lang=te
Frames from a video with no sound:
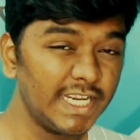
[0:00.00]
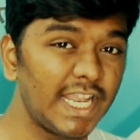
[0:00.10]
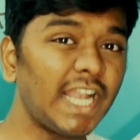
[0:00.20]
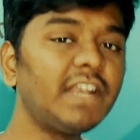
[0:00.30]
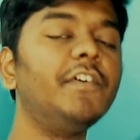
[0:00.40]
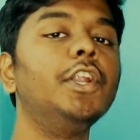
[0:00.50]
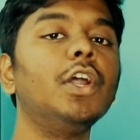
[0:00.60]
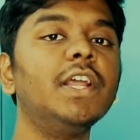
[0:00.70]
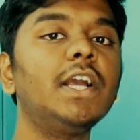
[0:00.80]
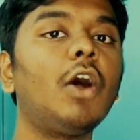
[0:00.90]
ఇలాంటి
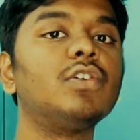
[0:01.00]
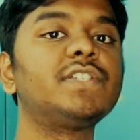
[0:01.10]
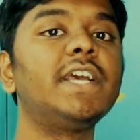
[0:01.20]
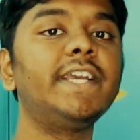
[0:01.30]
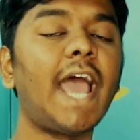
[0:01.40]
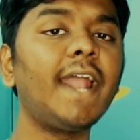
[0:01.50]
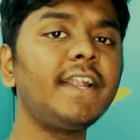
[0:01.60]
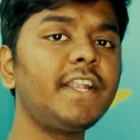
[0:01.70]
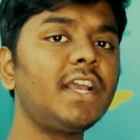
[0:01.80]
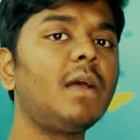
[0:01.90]
వీడియోలు ఇంకా వస్తే
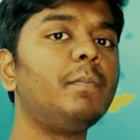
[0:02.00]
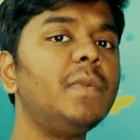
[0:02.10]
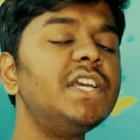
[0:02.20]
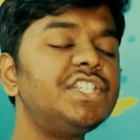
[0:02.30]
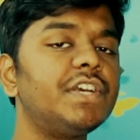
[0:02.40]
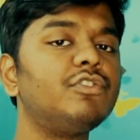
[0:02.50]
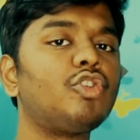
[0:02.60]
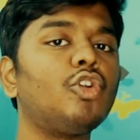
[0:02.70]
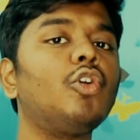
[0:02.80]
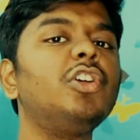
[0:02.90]
గ్యారంటీగా మీ
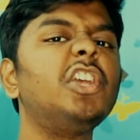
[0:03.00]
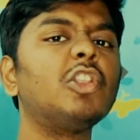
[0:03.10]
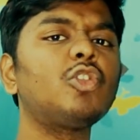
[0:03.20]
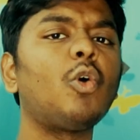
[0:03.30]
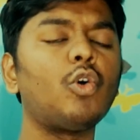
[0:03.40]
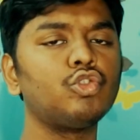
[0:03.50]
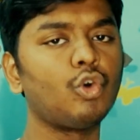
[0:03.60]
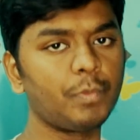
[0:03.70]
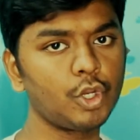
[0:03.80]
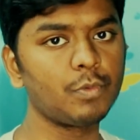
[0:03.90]
జీవితంలో ఎంతో
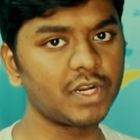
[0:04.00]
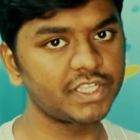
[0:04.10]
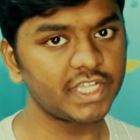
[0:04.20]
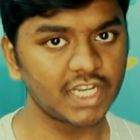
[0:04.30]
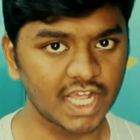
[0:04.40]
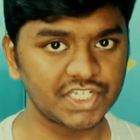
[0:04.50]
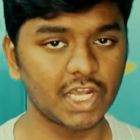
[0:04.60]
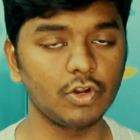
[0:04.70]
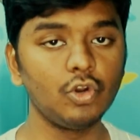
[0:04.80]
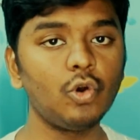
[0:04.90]
కొంత ఉపయోగపడతాయి నా
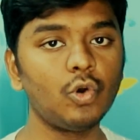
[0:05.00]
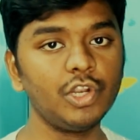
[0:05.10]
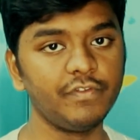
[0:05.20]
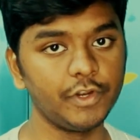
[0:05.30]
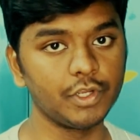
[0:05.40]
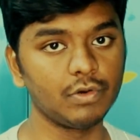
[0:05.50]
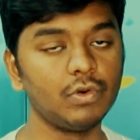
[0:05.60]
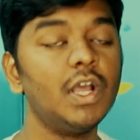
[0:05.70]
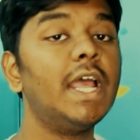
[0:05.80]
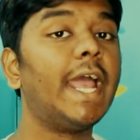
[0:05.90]
ఛానల్లో కొన్ని
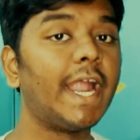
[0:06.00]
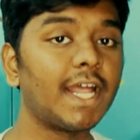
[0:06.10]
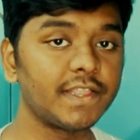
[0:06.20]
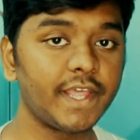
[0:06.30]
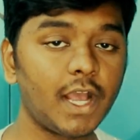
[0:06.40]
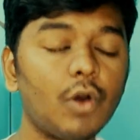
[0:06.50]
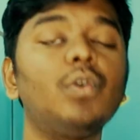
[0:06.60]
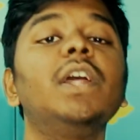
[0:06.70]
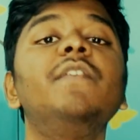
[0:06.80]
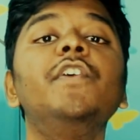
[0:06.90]
వీడియోలు అండ్
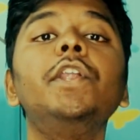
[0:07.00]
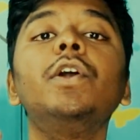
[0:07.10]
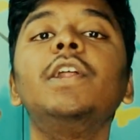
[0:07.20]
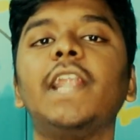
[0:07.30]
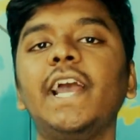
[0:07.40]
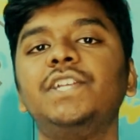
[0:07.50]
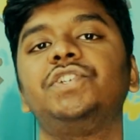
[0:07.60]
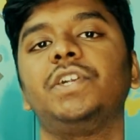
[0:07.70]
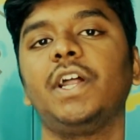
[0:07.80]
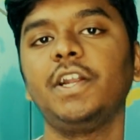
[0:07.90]
అంతేకాకుండా ఈ వీడియోని లైక్
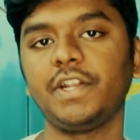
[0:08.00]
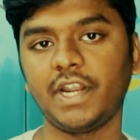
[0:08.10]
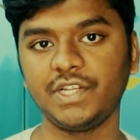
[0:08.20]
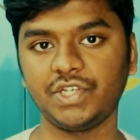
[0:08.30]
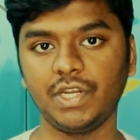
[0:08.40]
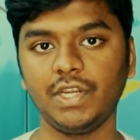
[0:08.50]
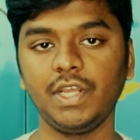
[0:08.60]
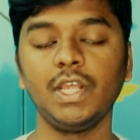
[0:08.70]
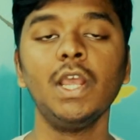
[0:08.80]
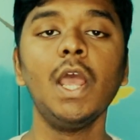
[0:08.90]
చేయడానికి ట్రై
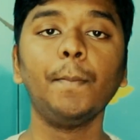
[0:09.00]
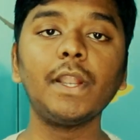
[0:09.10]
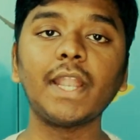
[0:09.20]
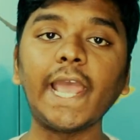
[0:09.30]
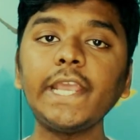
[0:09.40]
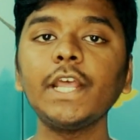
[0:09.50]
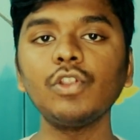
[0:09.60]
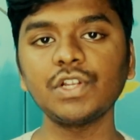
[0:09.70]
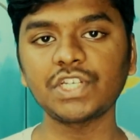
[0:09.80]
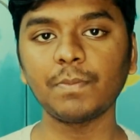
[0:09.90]
చేయండి మేము లైక్
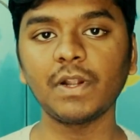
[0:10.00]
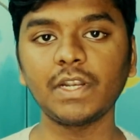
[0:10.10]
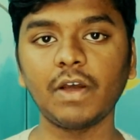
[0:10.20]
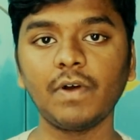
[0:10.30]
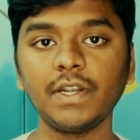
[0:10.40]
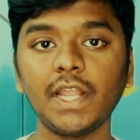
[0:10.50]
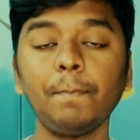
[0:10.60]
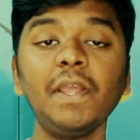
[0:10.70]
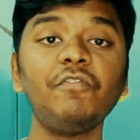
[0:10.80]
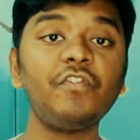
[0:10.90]
ఎందుకు చేయమంటాం అంటే
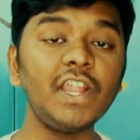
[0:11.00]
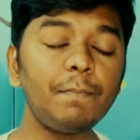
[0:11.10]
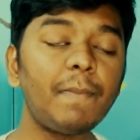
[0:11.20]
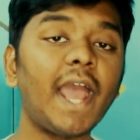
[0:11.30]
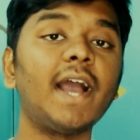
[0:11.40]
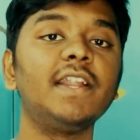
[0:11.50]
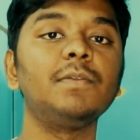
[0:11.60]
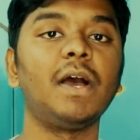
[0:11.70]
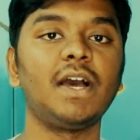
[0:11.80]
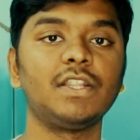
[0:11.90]
మీ ఫీడ్బ్యాక్
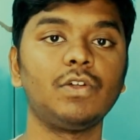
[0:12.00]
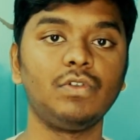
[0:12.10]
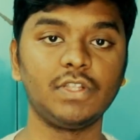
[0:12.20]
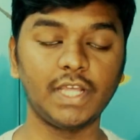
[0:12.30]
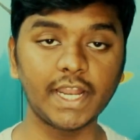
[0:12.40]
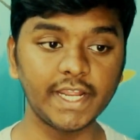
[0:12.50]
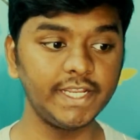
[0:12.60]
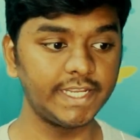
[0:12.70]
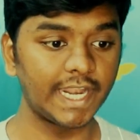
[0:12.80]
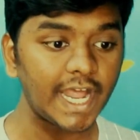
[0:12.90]
అనేది మాకు అర్థం అవుతుంది అరే
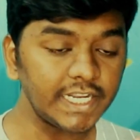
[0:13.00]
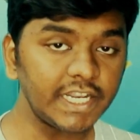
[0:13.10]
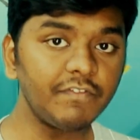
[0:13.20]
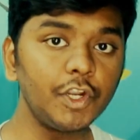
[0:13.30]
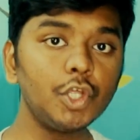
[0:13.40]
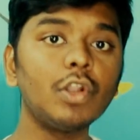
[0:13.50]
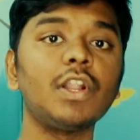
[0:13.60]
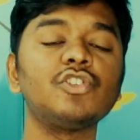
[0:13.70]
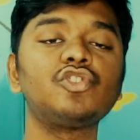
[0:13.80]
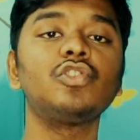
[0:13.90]
ఎలాంటి వీడియోలు
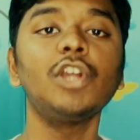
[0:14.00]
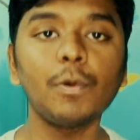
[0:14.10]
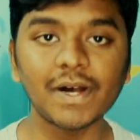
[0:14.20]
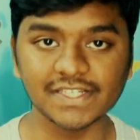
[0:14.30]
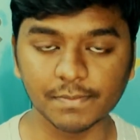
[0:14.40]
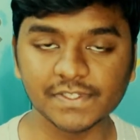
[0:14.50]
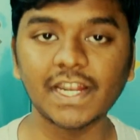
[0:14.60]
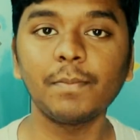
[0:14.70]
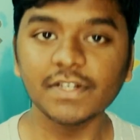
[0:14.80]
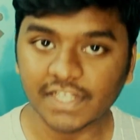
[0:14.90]
నచ్చుతున్నాయో మా
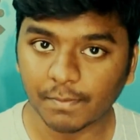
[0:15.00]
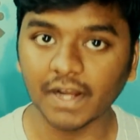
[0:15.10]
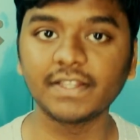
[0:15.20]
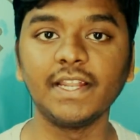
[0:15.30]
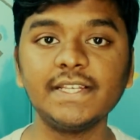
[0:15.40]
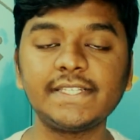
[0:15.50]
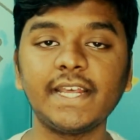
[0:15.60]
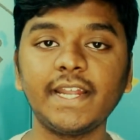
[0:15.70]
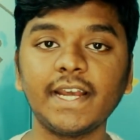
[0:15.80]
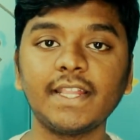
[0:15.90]
సబ్స్క్రైబర్స్కి మాకు
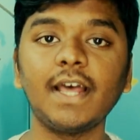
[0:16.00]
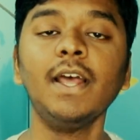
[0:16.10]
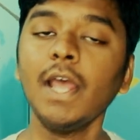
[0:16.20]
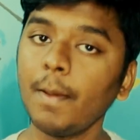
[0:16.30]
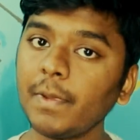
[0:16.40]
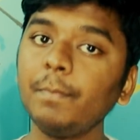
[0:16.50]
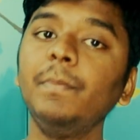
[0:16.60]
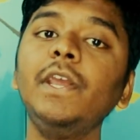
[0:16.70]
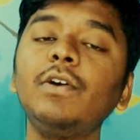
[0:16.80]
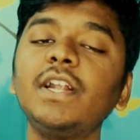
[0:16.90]
తెలిస్తేనే కదా మేము
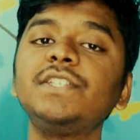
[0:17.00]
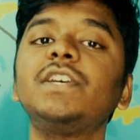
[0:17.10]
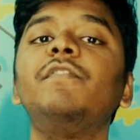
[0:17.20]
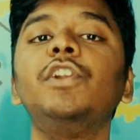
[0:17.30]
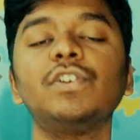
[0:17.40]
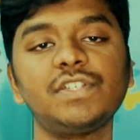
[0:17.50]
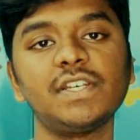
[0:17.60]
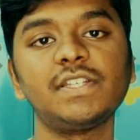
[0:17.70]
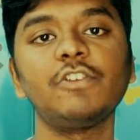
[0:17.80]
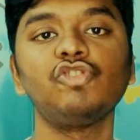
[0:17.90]
మీకు నచ్చే వీడియోస్
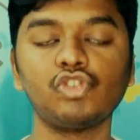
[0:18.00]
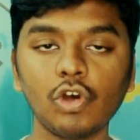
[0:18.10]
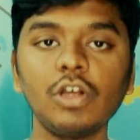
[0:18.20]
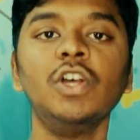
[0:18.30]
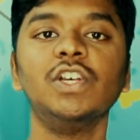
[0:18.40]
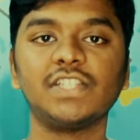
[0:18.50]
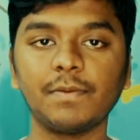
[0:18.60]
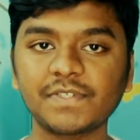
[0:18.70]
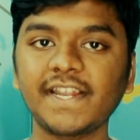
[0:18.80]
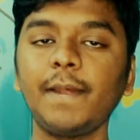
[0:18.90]
చేసేది సో
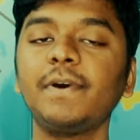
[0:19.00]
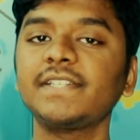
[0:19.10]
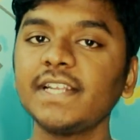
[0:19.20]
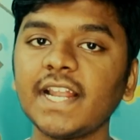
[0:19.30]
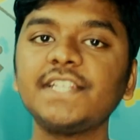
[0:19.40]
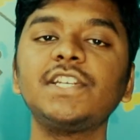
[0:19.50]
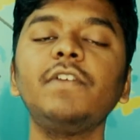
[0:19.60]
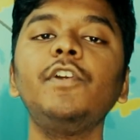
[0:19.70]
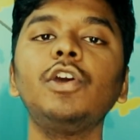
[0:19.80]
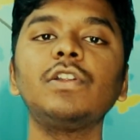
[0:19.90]
సబ్స్క్రైబర్స్కి
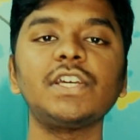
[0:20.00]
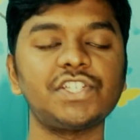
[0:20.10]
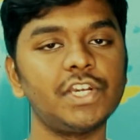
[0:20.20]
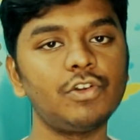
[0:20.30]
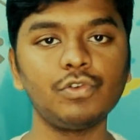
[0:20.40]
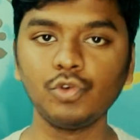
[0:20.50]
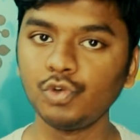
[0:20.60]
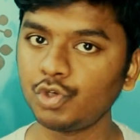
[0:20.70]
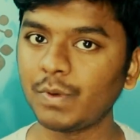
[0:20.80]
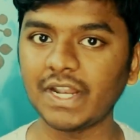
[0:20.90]
నచ్చిన వీడియోలే చేయటం
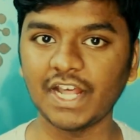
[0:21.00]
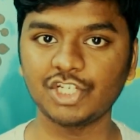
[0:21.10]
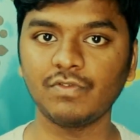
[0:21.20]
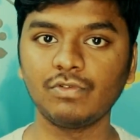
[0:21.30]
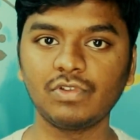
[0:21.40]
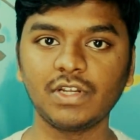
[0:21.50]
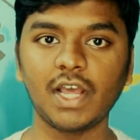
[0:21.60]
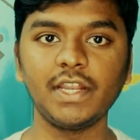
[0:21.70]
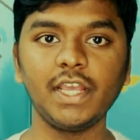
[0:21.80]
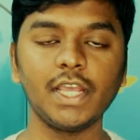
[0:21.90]
యూట్యూబర్ లక్ష్యం అవుతుంది
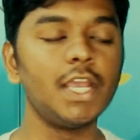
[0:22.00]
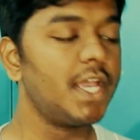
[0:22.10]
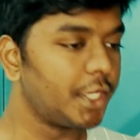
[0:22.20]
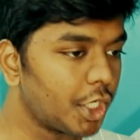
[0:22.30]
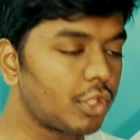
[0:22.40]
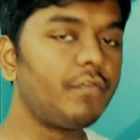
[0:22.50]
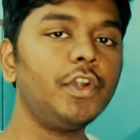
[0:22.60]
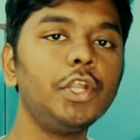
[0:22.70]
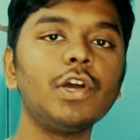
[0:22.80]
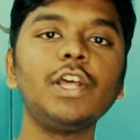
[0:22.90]
కానీ ఏదో
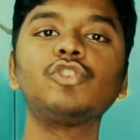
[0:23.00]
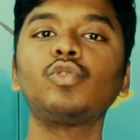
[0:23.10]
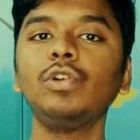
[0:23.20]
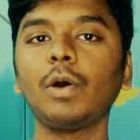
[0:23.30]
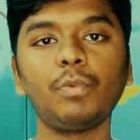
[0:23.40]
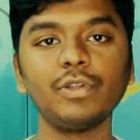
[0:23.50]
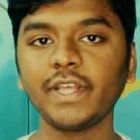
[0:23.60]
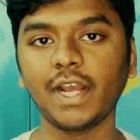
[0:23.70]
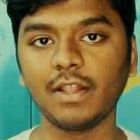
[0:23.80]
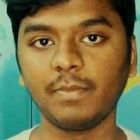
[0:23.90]
వీడియోలు చేసుకుంటూ
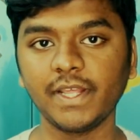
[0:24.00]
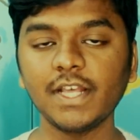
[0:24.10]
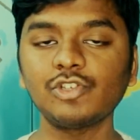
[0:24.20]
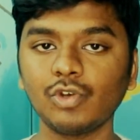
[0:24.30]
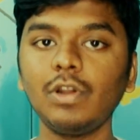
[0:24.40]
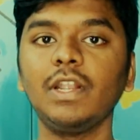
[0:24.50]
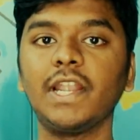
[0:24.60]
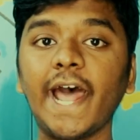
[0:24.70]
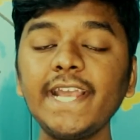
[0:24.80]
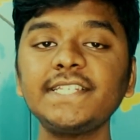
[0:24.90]
పోతే కాదు భయ్య సో
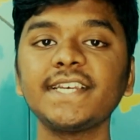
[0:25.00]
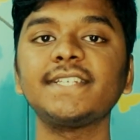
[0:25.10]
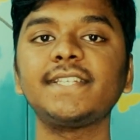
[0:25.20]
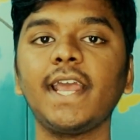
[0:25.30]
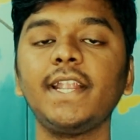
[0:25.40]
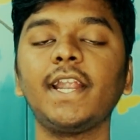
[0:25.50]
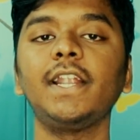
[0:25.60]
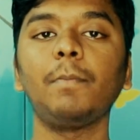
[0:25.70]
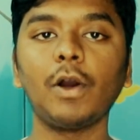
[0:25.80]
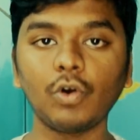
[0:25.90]
లైక్ చేస్తే
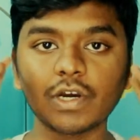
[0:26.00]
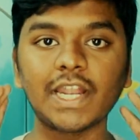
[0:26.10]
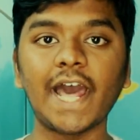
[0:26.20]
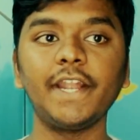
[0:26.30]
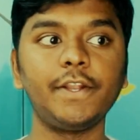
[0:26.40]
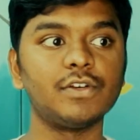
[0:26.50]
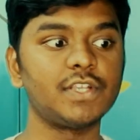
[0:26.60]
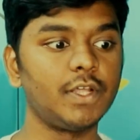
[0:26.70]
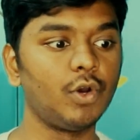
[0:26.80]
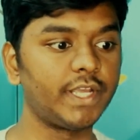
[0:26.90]
ఏంటంటే మాకు క్లారిటీ
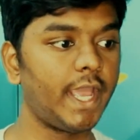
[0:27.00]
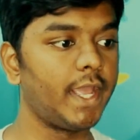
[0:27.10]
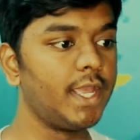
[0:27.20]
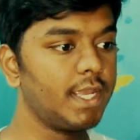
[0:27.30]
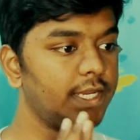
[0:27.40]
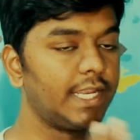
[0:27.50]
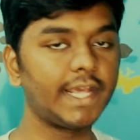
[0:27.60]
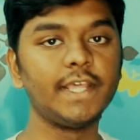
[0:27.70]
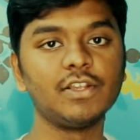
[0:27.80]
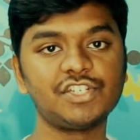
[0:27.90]
వస్తుంది ఓకే
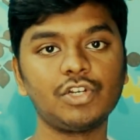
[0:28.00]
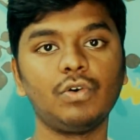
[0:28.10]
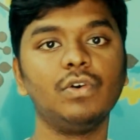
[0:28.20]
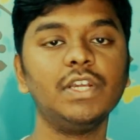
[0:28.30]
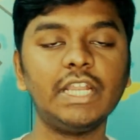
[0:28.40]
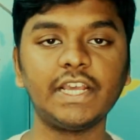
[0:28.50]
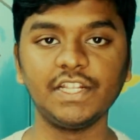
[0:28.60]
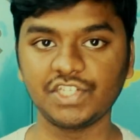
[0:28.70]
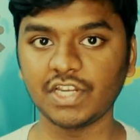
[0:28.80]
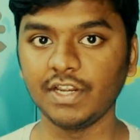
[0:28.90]
వీళ్ళకి ఇది ఇష్టం వీళ్ళకి
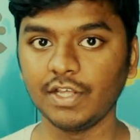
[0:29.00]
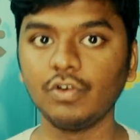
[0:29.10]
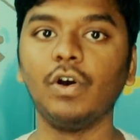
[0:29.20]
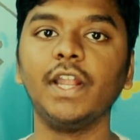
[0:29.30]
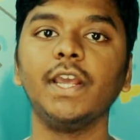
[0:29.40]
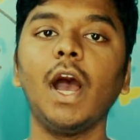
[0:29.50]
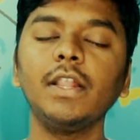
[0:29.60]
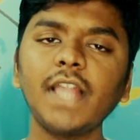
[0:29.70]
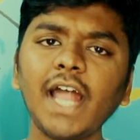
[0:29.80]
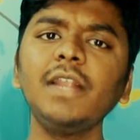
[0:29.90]
ఇది ఇష్టం లేదు అని
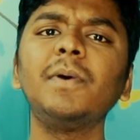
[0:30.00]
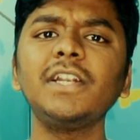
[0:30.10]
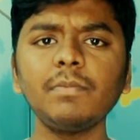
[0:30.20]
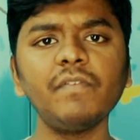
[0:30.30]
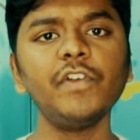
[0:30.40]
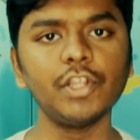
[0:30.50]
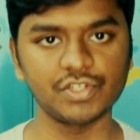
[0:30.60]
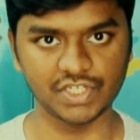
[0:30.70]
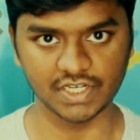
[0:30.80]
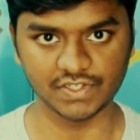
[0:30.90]
దాన్ని బట్టి మేము
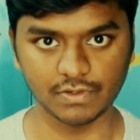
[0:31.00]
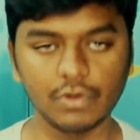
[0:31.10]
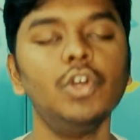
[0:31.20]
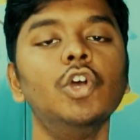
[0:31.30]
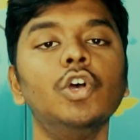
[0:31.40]
వీడియోస్ చేస్తాం